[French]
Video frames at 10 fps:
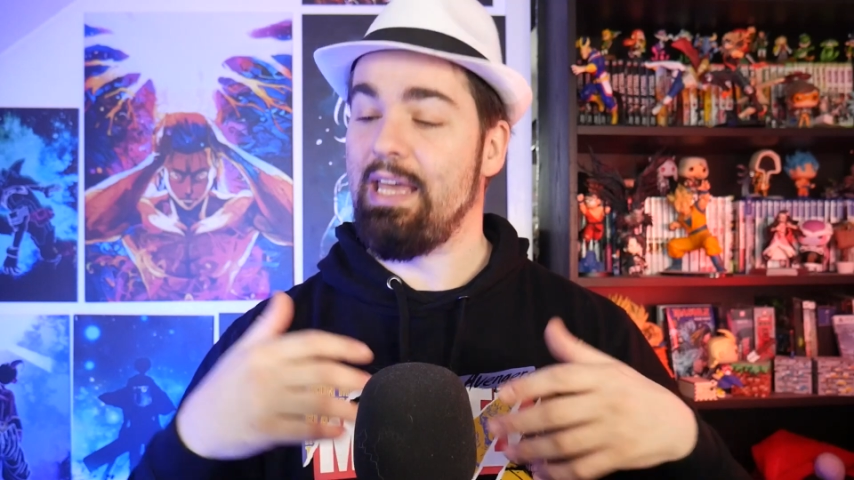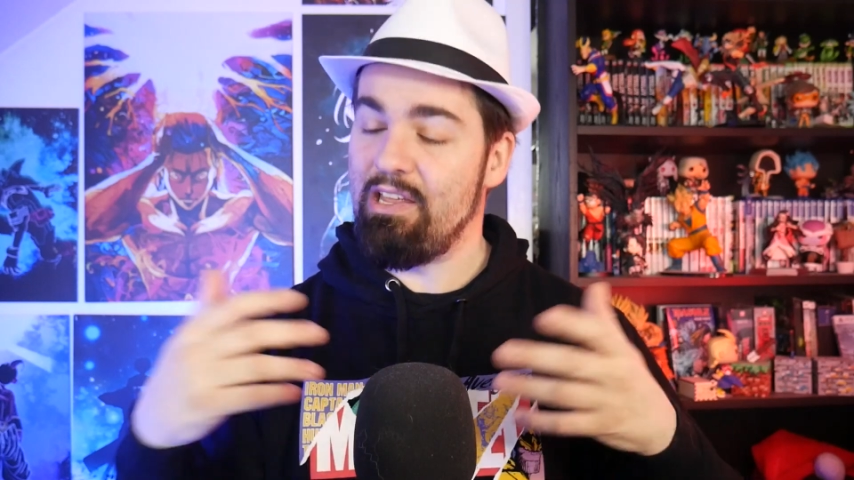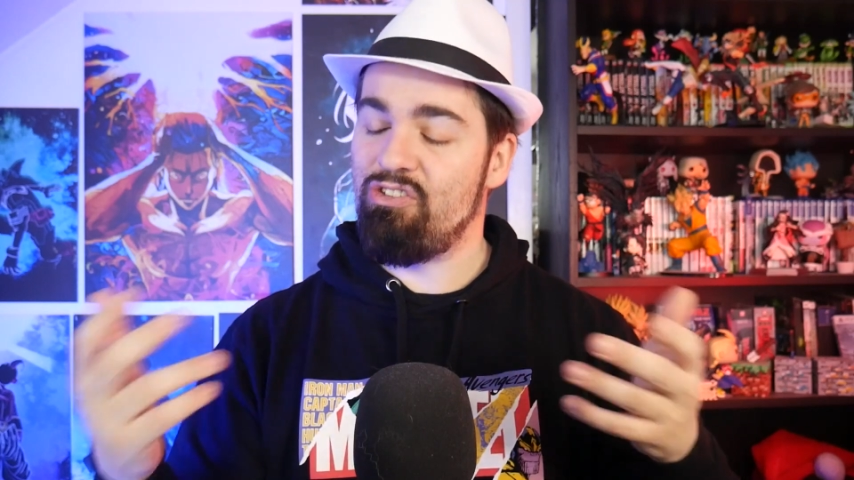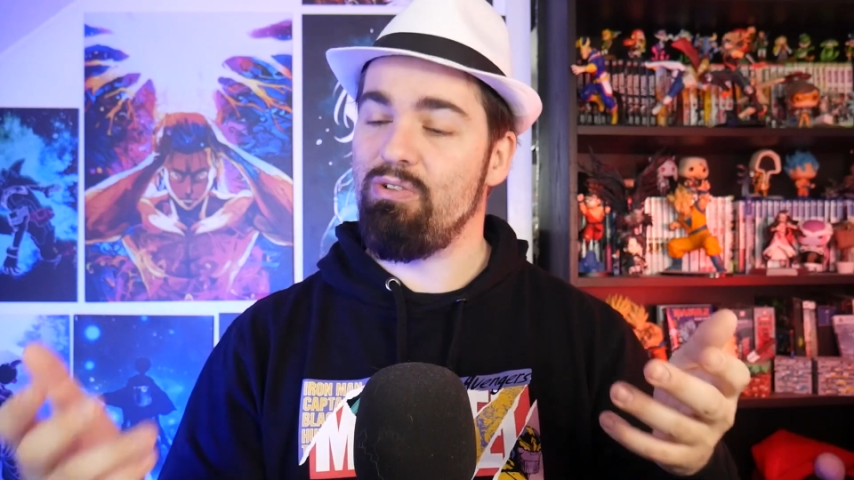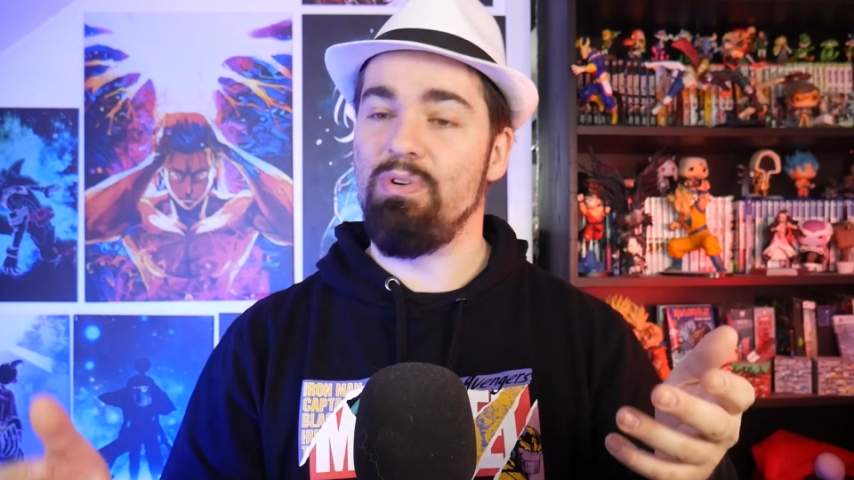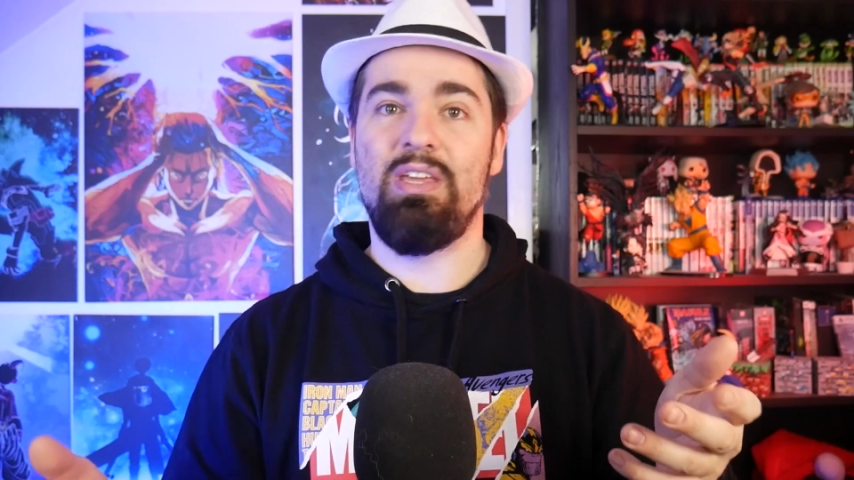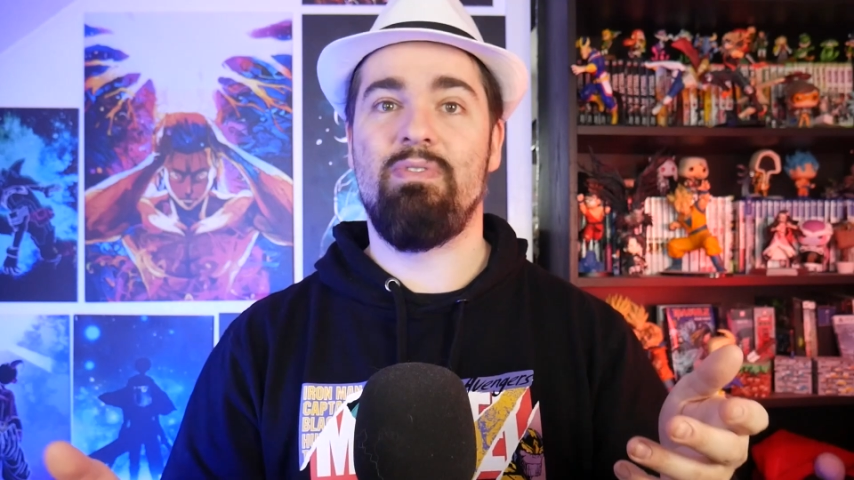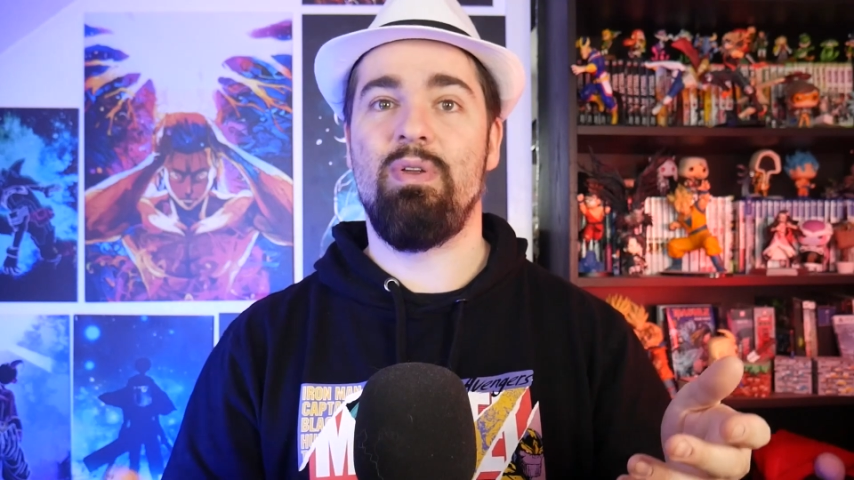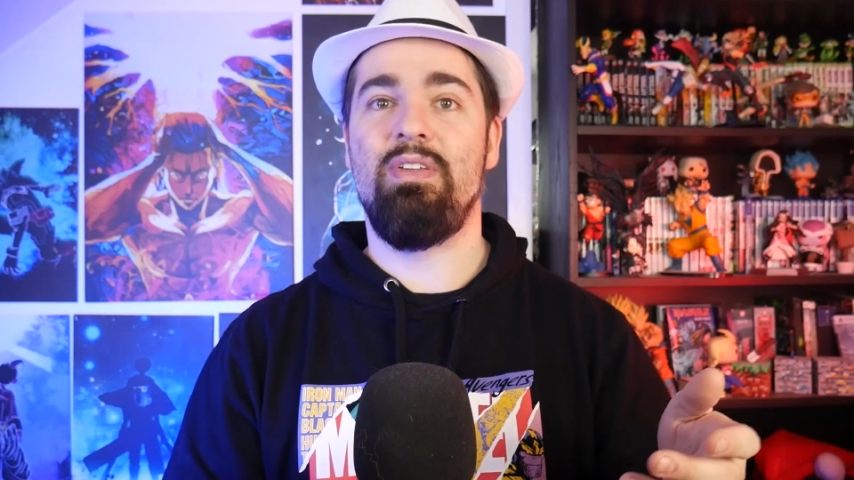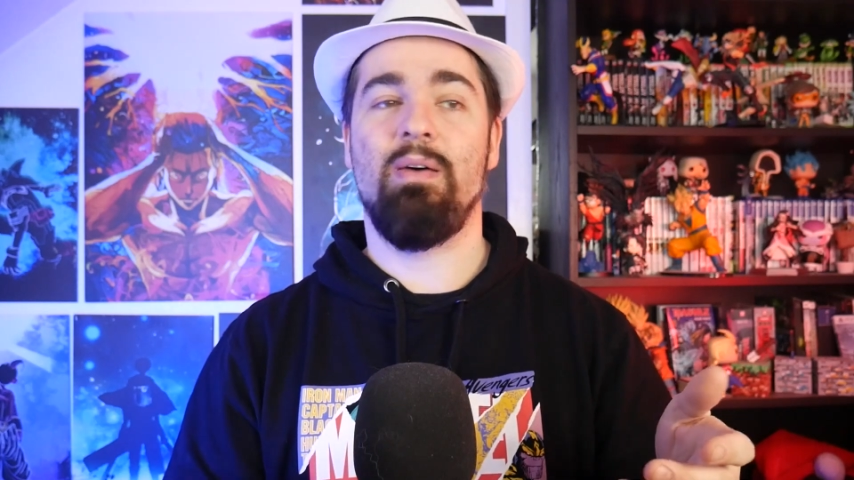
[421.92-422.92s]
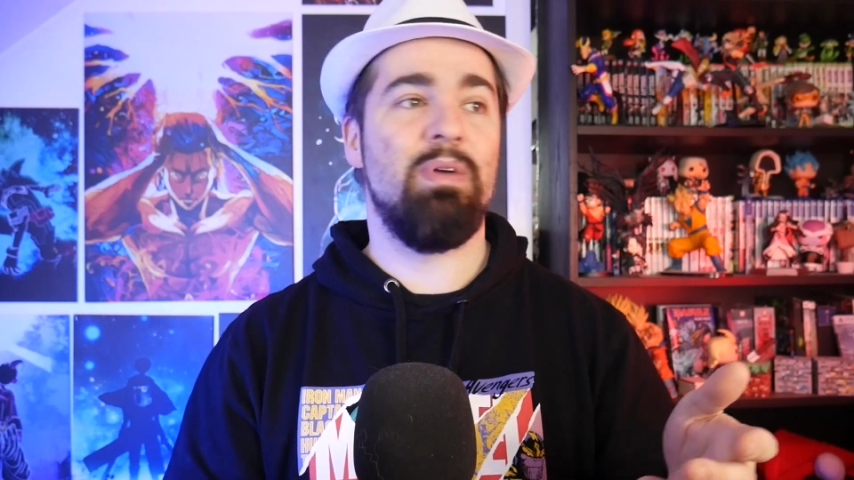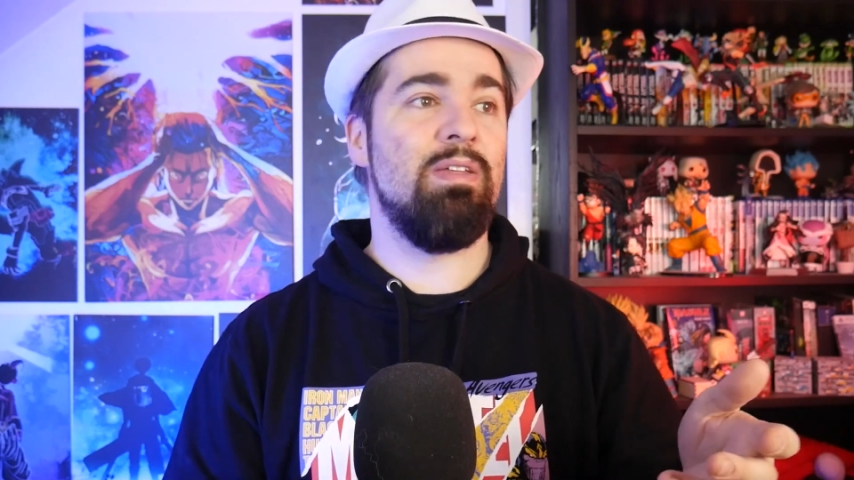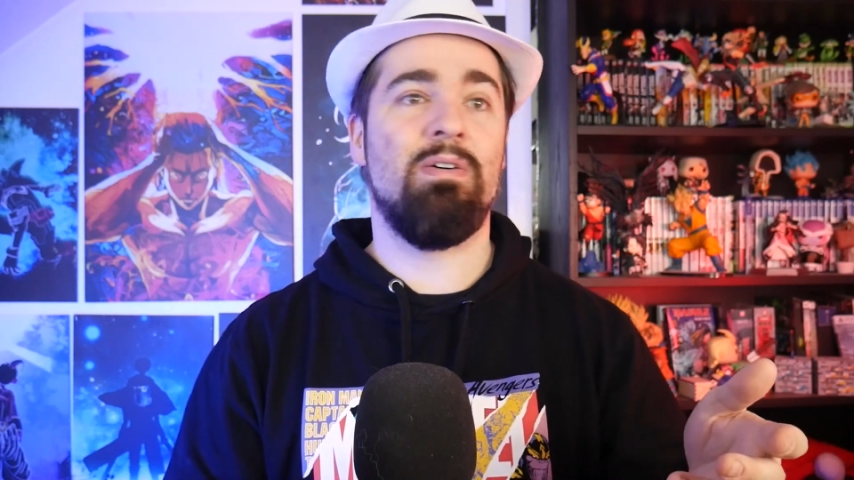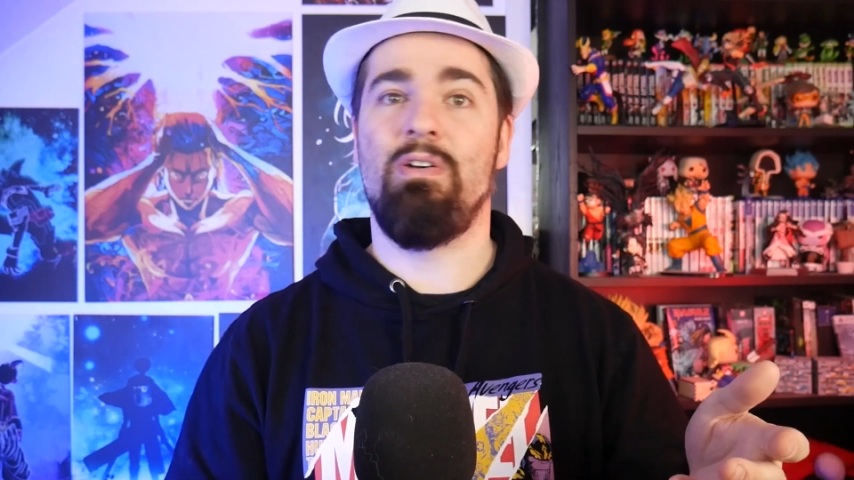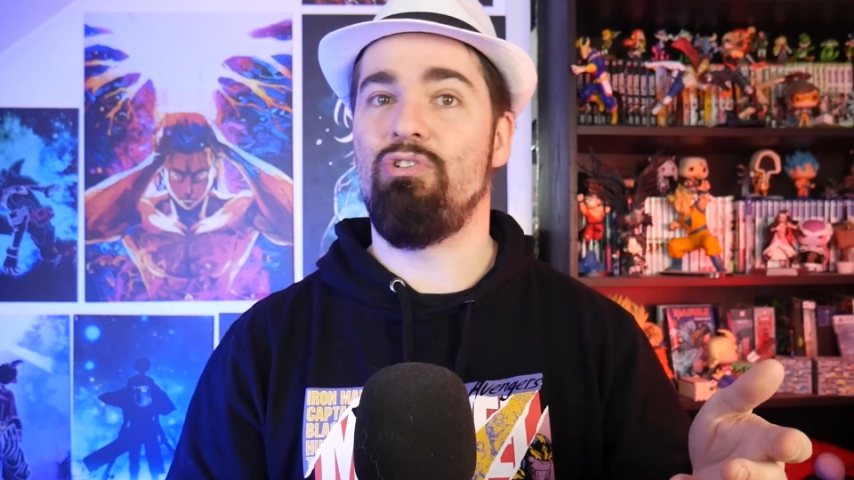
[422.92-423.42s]
Et Ejiro qui va lui dire, mais
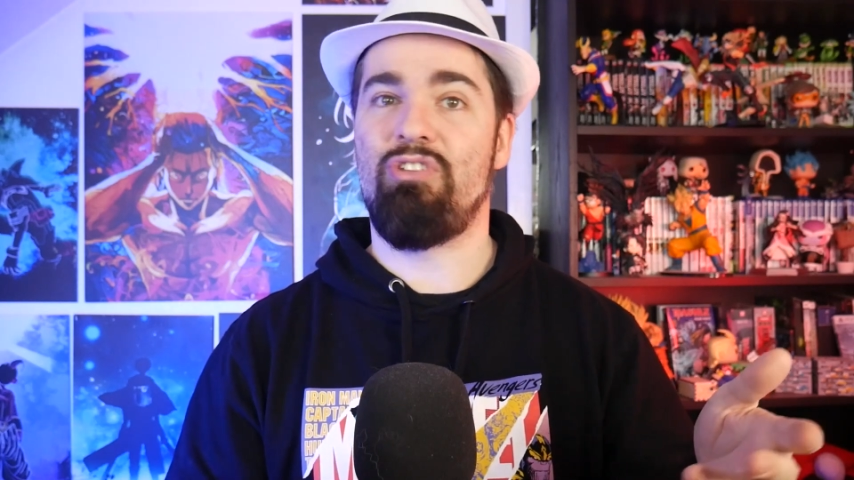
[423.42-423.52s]
non,